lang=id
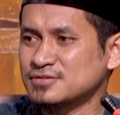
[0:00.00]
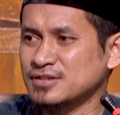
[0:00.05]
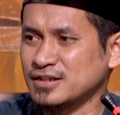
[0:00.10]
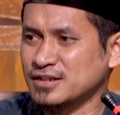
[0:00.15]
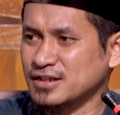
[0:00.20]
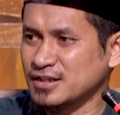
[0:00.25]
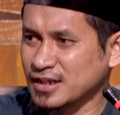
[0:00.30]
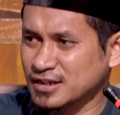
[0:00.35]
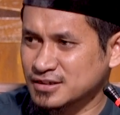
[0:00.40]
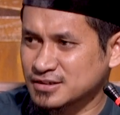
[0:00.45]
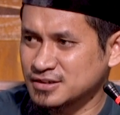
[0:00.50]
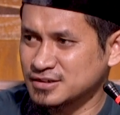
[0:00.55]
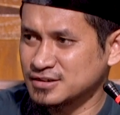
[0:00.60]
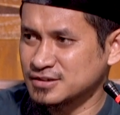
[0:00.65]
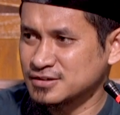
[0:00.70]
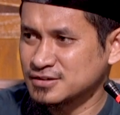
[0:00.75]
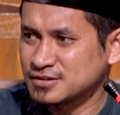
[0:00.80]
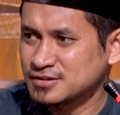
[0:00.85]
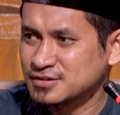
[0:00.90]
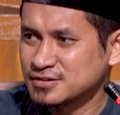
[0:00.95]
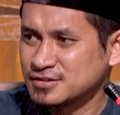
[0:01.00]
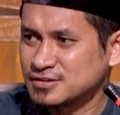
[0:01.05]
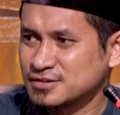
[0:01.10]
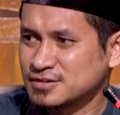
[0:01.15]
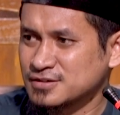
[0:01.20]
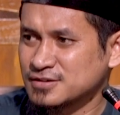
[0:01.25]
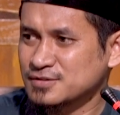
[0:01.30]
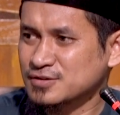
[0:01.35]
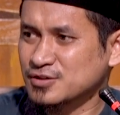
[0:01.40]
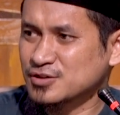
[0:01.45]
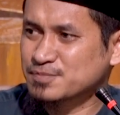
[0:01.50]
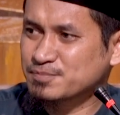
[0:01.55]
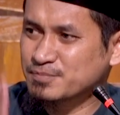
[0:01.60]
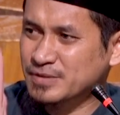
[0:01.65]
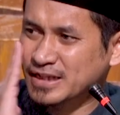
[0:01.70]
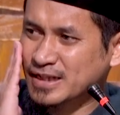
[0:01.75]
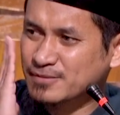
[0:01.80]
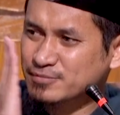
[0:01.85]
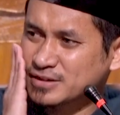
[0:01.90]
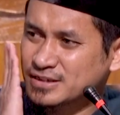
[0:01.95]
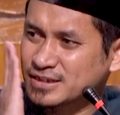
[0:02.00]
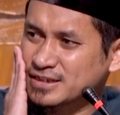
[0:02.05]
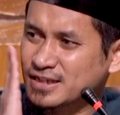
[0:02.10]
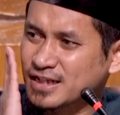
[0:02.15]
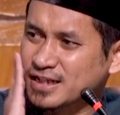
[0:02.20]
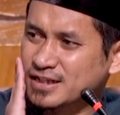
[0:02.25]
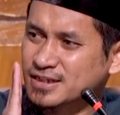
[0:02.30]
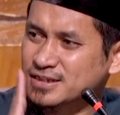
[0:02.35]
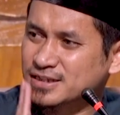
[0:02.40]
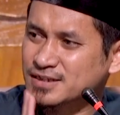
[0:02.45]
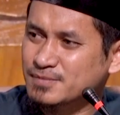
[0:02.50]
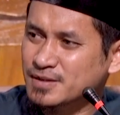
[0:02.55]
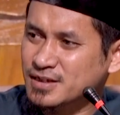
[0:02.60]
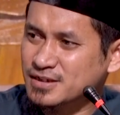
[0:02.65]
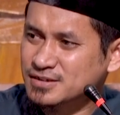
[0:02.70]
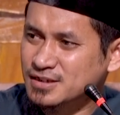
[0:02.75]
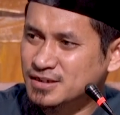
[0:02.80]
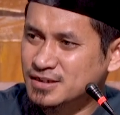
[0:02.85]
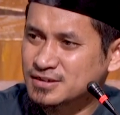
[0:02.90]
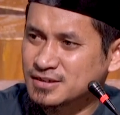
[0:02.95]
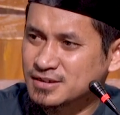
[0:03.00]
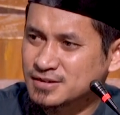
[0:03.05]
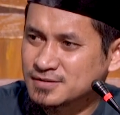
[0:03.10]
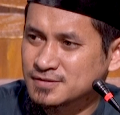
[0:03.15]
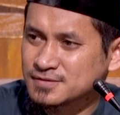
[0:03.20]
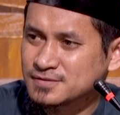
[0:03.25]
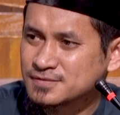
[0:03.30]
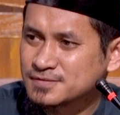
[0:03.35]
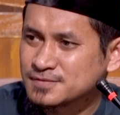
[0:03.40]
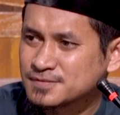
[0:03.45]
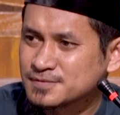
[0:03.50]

dan dan lagi terus make dihilangkan gimana caranya itu